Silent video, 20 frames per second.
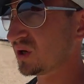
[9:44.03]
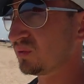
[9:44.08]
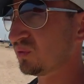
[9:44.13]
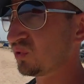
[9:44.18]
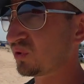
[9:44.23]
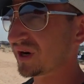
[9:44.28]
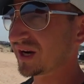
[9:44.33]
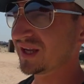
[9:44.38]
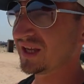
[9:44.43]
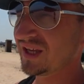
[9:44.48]
в
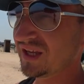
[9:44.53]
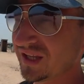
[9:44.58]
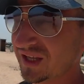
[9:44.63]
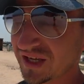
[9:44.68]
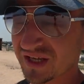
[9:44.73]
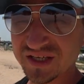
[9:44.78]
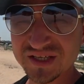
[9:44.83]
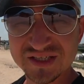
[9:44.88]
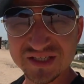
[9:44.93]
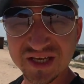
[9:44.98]

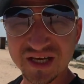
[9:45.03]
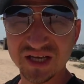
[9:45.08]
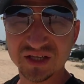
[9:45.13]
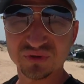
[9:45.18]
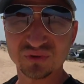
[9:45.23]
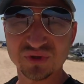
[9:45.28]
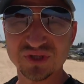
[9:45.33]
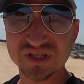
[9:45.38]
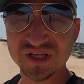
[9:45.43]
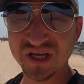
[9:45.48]
Украине за
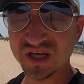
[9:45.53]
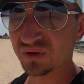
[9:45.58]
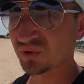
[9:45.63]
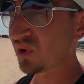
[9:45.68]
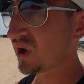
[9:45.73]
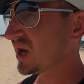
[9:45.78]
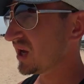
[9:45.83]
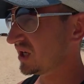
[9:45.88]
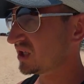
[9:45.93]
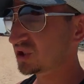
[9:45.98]
эту цену
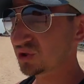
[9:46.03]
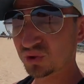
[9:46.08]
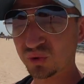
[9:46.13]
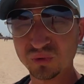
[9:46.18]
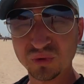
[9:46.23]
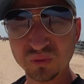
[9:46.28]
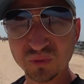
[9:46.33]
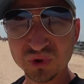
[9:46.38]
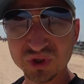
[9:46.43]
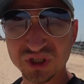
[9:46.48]
и что
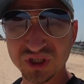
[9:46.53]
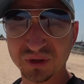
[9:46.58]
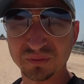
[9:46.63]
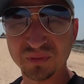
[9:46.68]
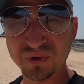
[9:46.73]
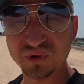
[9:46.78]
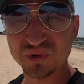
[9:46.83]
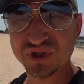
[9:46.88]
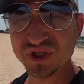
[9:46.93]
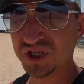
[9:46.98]
вы можете
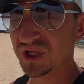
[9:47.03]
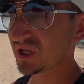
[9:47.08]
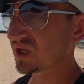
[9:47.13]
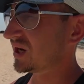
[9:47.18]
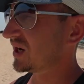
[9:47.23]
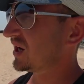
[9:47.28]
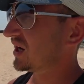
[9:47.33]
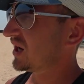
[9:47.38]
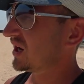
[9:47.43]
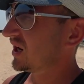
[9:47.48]
получить
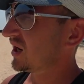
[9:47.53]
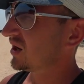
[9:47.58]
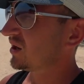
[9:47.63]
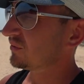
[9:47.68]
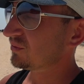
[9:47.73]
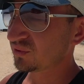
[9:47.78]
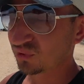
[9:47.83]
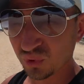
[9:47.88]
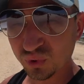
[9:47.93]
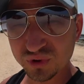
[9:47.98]

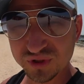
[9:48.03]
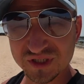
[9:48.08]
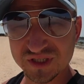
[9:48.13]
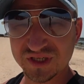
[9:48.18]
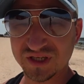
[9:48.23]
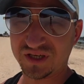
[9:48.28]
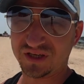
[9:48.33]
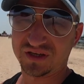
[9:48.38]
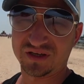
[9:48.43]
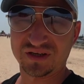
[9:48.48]
в
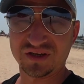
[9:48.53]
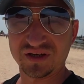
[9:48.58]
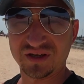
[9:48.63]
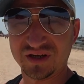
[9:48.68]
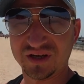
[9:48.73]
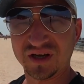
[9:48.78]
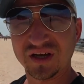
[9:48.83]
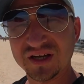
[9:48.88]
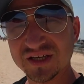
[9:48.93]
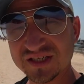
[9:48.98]
Турции
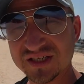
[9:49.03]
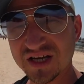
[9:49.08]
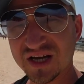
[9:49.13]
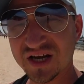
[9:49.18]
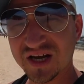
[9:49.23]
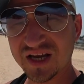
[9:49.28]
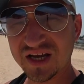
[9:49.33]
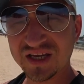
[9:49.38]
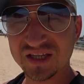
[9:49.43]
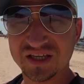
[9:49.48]
за
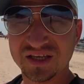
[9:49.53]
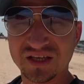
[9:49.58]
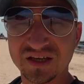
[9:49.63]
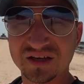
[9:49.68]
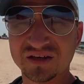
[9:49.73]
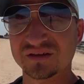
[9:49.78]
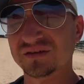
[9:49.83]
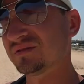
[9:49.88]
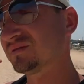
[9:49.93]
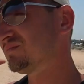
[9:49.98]

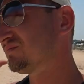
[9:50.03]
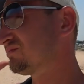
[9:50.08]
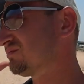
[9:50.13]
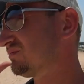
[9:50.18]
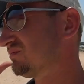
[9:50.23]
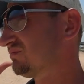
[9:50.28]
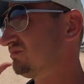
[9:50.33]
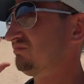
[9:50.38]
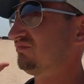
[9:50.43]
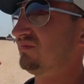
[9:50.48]
эти
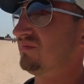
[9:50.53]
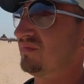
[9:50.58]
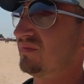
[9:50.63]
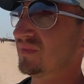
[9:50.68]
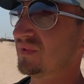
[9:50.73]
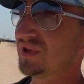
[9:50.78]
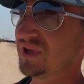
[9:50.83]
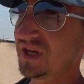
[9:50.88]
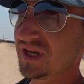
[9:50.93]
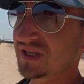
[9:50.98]

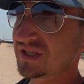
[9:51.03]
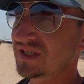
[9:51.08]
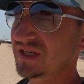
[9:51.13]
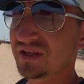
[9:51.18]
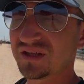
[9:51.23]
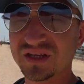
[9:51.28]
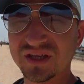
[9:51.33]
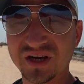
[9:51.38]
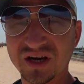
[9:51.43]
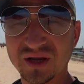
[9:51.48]

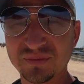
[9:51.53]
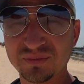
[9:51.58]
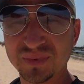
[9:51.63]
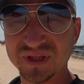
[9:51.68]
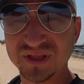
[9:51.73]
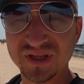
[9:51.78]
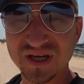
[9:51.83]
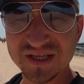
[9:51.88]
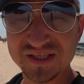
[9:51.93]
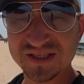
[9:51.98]

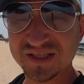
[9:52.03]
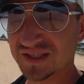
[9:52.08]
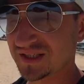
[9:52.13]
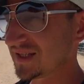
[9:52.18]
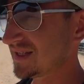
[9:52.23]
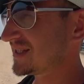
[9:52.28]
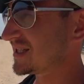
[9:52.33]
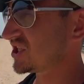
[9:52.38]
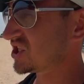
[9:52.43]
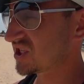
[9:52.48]
10-15
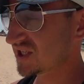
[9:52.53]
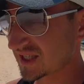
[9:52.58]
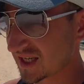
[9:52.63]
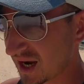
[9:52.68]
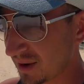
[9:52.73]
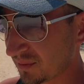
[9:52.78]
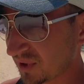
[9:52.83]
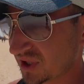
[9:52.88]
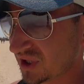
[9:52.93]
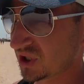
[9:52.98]
тысяч
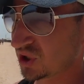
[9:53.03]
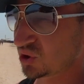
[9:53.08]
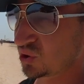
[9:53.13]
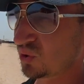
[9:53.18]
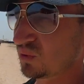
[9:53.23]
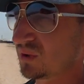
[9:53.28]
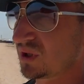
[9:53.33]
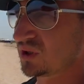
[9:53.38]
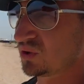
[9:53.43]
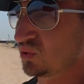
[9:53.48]
самых
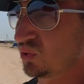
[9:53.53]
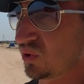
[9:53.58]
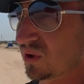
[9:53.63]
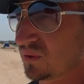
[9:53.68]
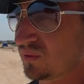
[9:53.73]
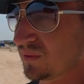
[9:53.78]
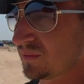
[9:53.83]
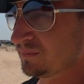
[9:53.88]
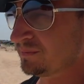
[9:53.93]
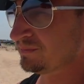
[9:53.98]
дешевых туров.
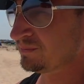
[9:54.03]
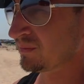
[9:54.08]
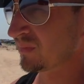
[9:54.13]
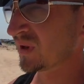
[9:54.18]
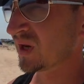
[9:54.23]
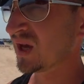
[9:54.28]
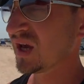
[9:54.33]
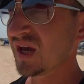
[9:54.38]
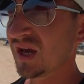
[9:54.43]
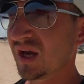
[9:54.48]

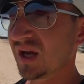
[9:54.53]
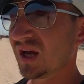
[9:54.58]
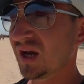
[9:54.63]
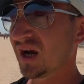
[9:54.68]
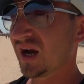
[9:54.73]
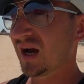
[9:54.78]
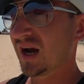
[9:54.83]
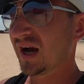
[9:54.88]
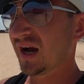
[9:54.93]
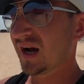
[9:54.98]

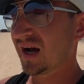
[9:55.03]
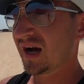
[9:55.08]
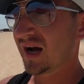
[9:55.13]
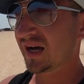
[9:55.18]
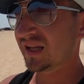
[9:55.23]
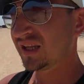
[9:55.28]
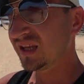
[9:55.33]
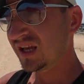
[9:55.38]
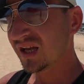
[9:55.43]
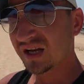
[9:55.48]

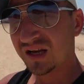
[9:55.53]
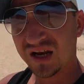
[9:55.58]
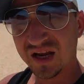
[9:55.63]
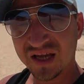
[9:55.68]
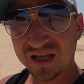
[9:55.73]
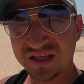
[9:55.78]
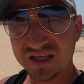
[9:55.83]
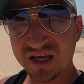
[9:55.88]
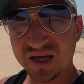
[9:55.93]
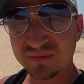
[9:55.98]

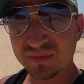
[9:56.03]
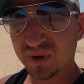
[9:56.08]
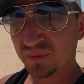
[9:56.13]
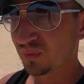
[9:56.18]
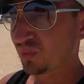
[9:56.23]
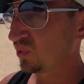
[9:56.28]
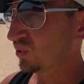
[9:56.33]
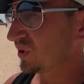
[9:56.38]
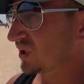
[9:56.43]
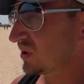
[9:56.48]
Отдельная тема
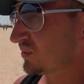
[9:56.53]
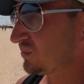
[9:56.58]
будет